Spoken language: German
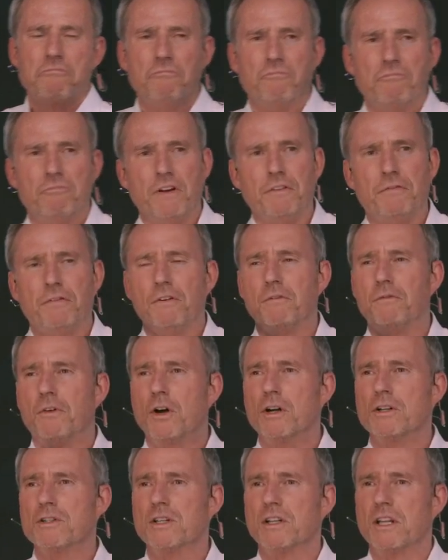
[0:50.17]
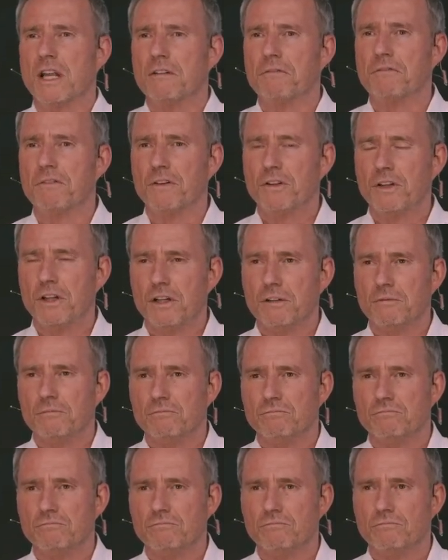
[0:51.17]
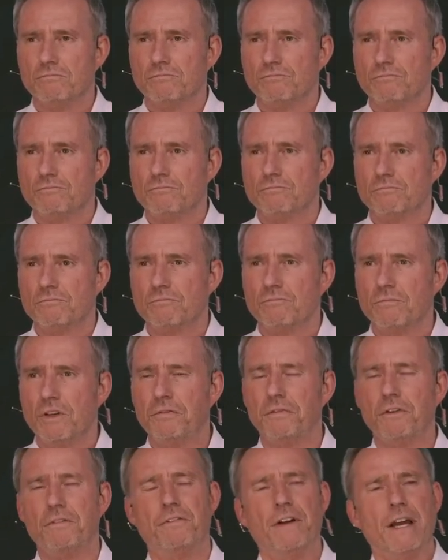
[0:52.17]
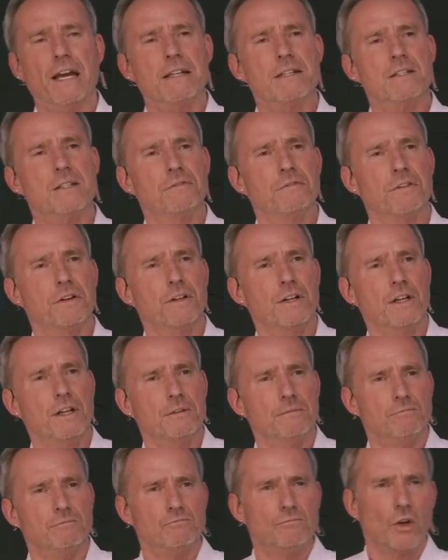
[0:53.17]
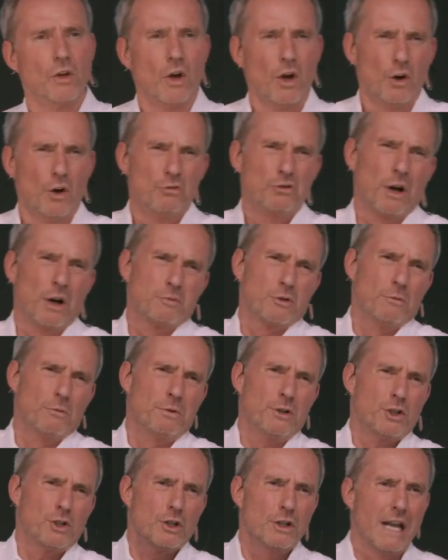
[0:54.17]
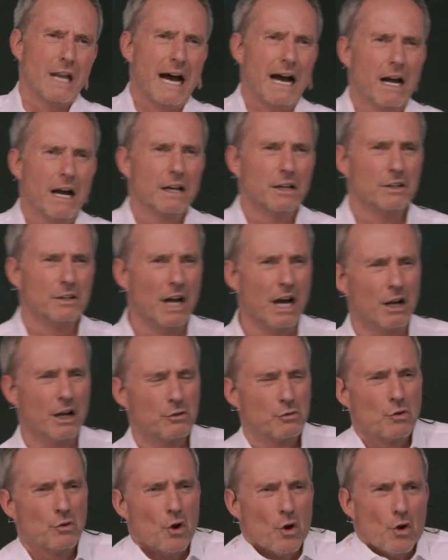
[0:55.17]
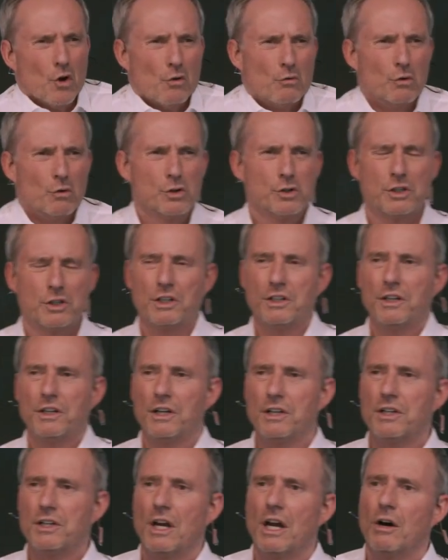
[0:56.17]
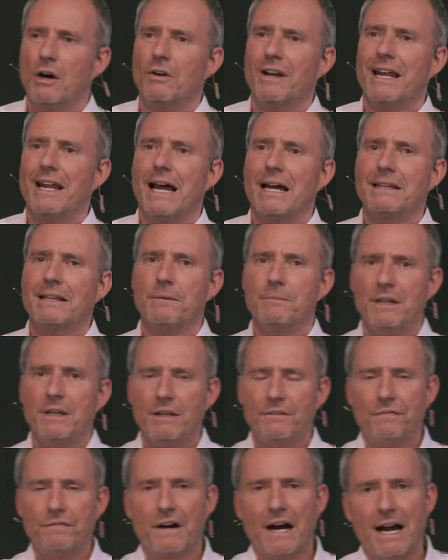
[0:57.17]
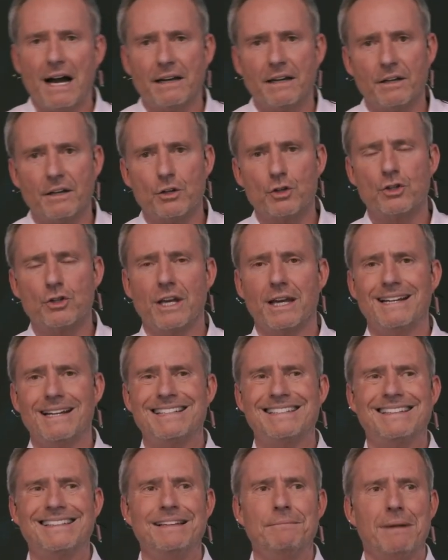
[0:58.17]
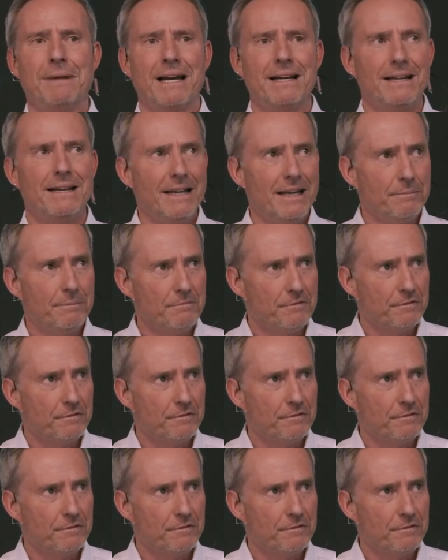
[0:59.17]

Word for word: wie viel wollen Sie denn verdienen? Wie viel werden Sie verdienen? Ich habe so ein bisschen nachgedacht, wusste ich nicht. Und dann hat er mir die Frage gestellt, die mein Leben